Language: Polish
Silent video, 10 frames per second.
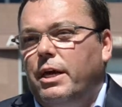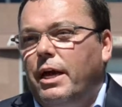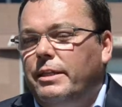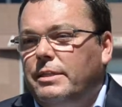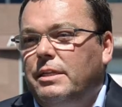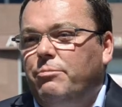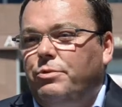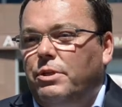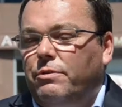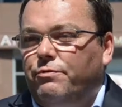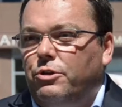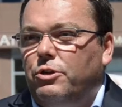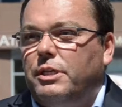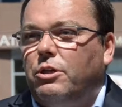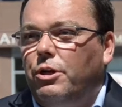a następnie w
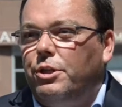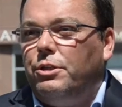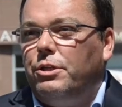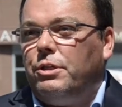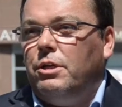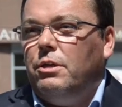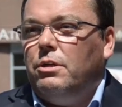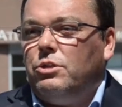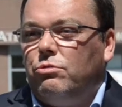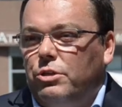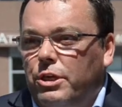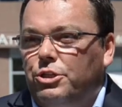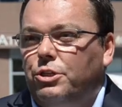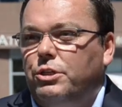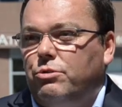drodze kolejnych
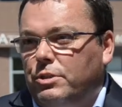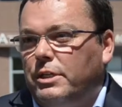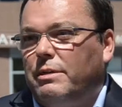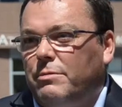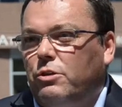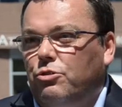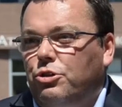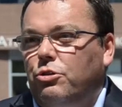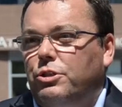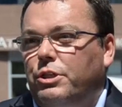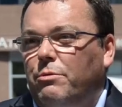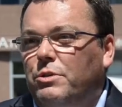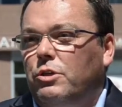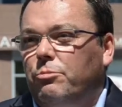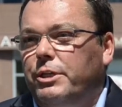skutecznie sukcesem zakończonych
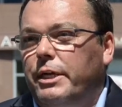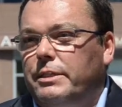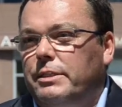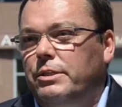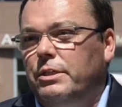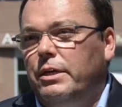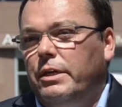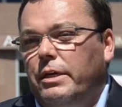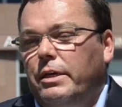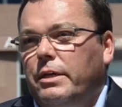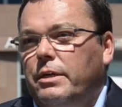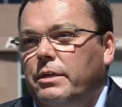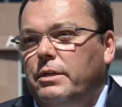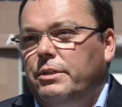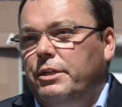emisji obligacji.
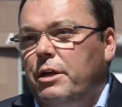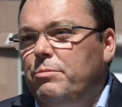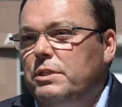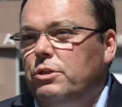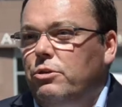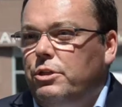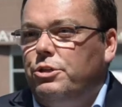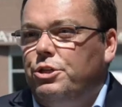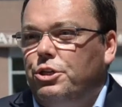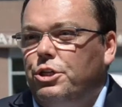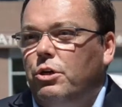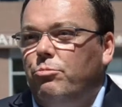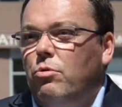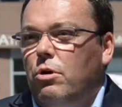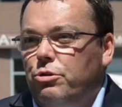E, tych emisji do dnia dzisiejszego
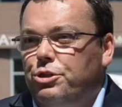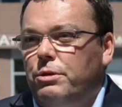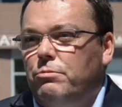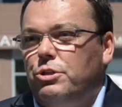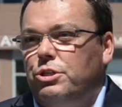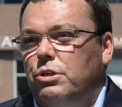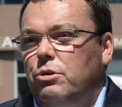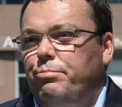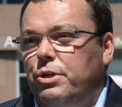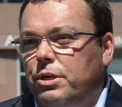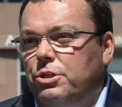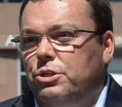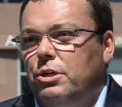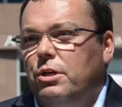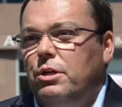było 8, z czego
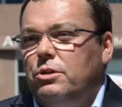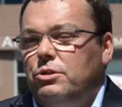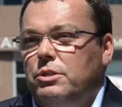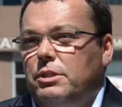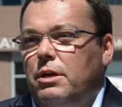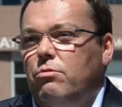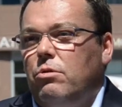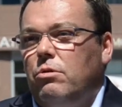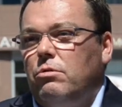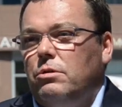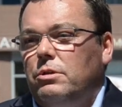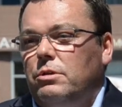5 zostało